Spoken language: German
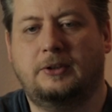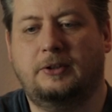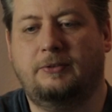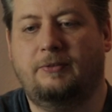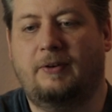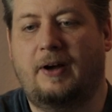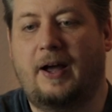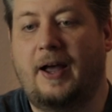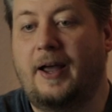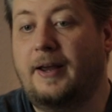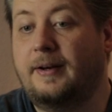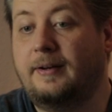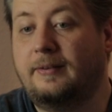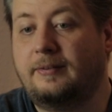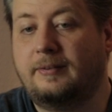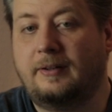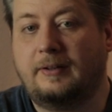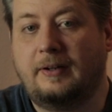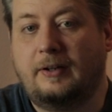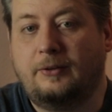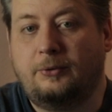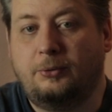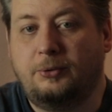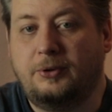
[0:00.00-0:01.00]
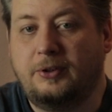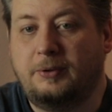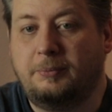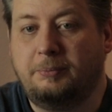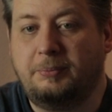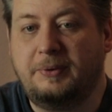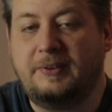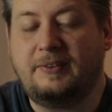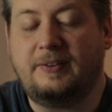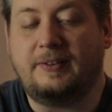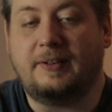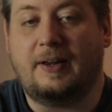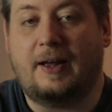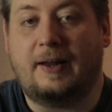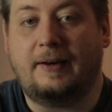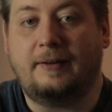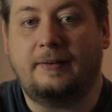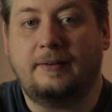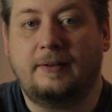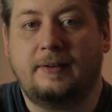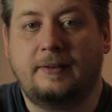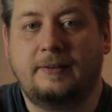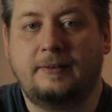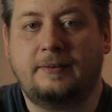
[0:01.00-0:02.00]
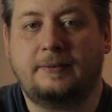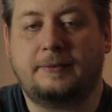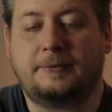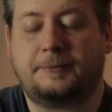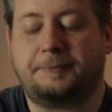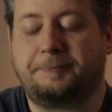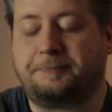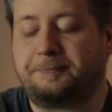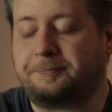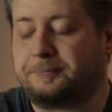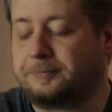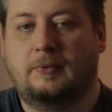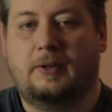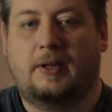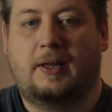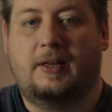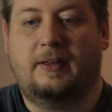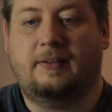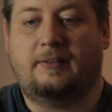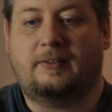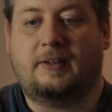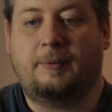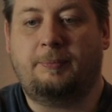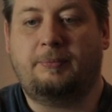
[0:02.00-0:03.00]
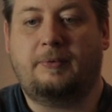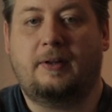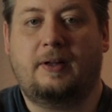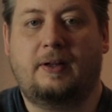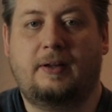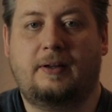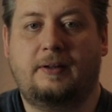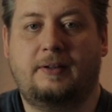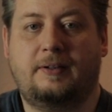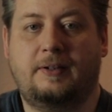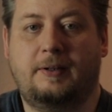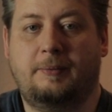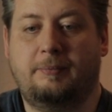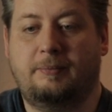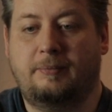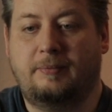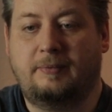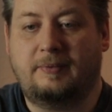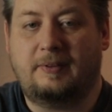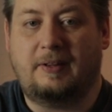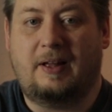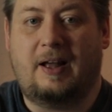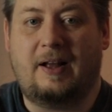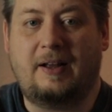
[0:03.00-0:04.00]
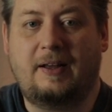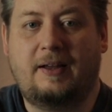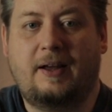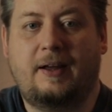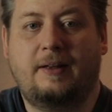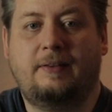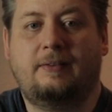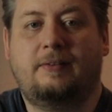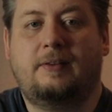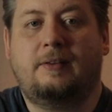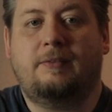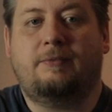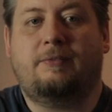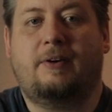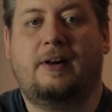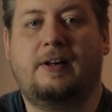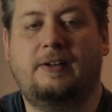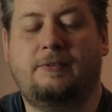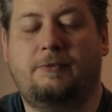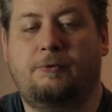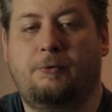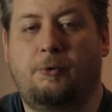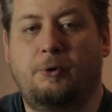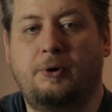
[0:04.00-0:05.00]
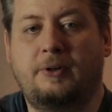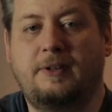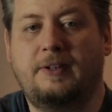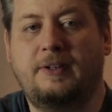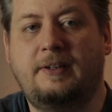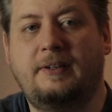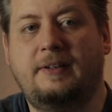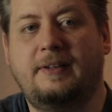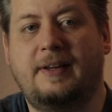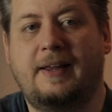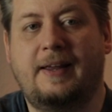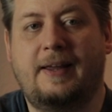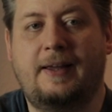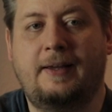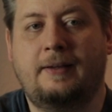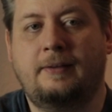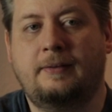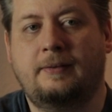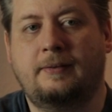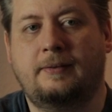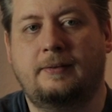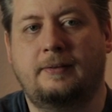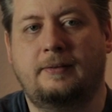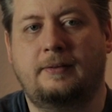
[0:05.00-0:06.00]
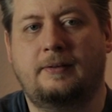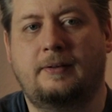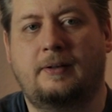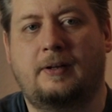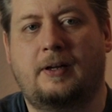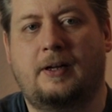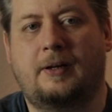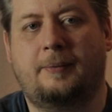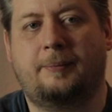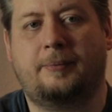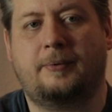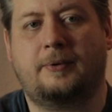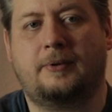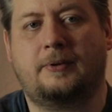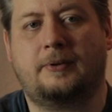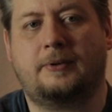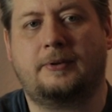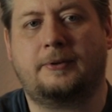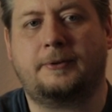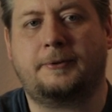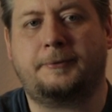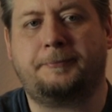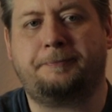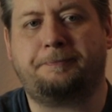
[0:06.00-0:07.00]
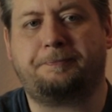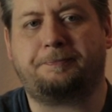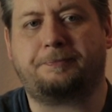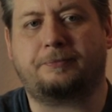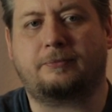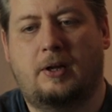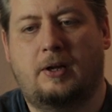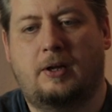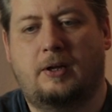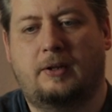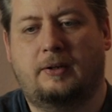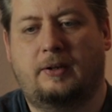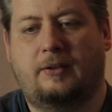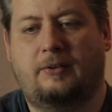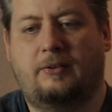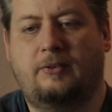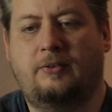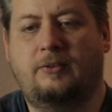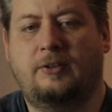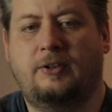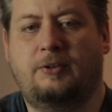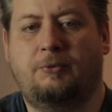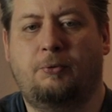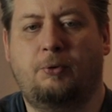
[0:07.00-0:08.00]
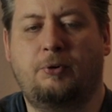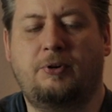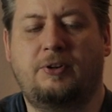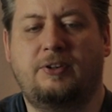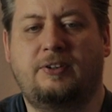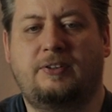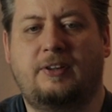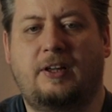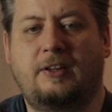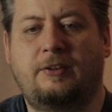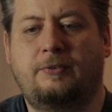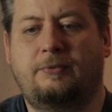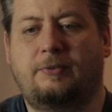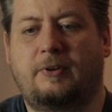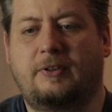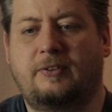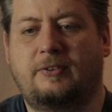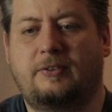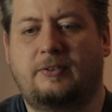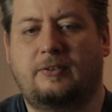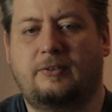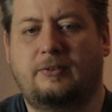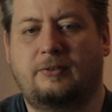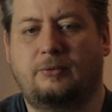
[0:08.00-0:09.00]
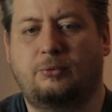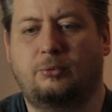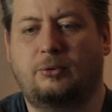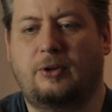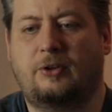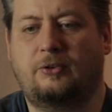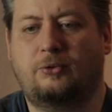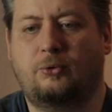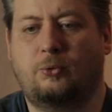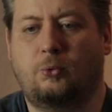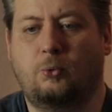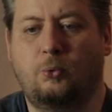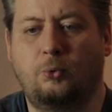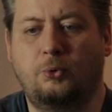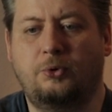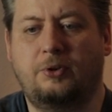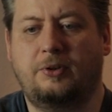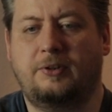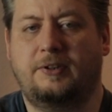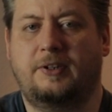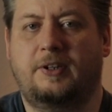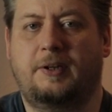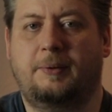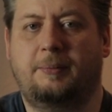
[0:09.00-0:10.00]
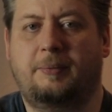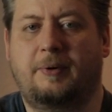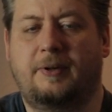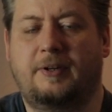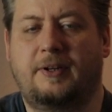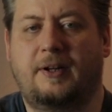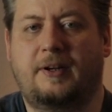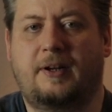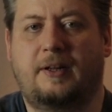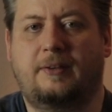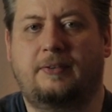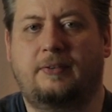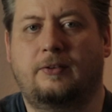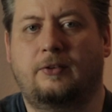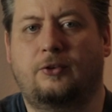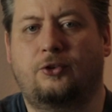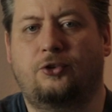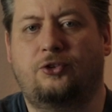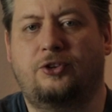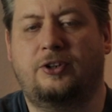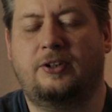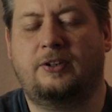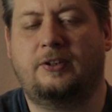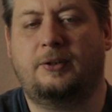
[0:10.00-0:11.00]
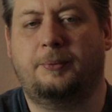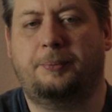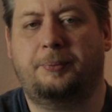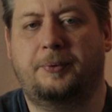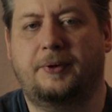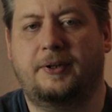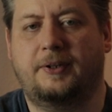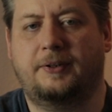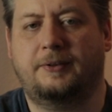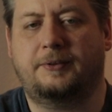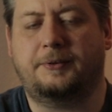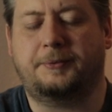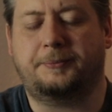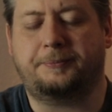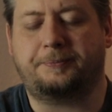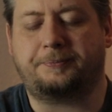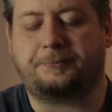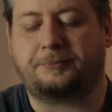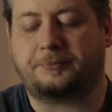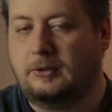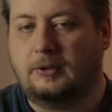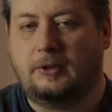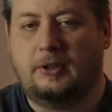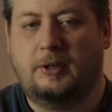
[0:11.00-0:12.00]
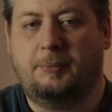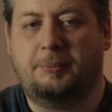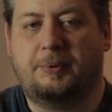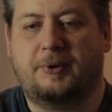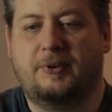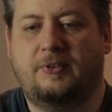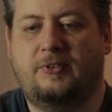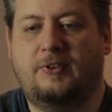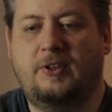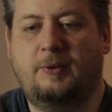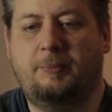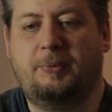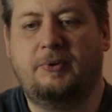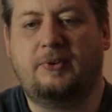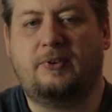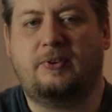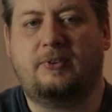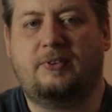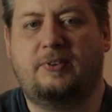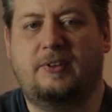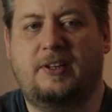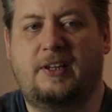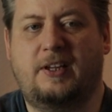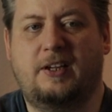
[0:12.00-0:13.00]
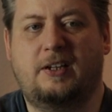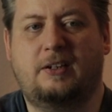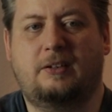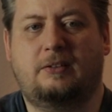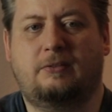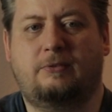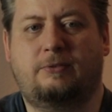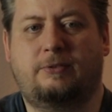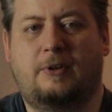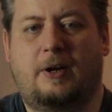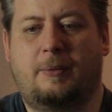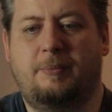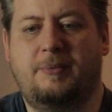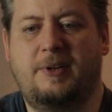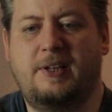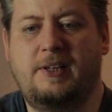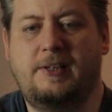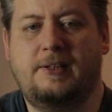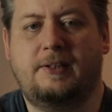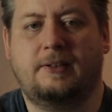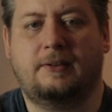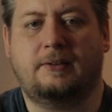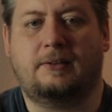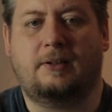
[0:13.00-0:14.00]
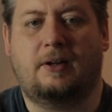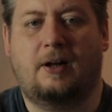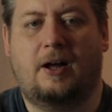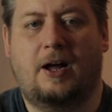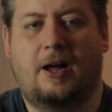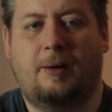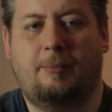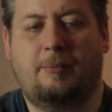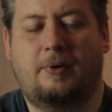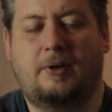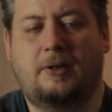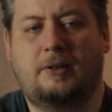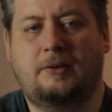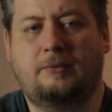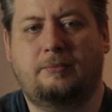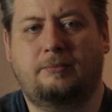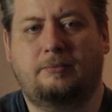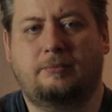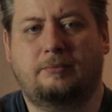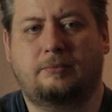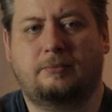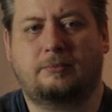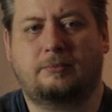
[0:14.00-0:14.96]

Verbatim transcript: Die Wahrheit ist dann natürlich ein bisschen anders. Es gibt da in dem angrenzenden Wald wirklich eine Hexe, aber das ist nicht wirklich das, was so das Gruseln in, dem, in der ganzen Geschichte bringt. Im Prinzip ist es eher ein Familiendrama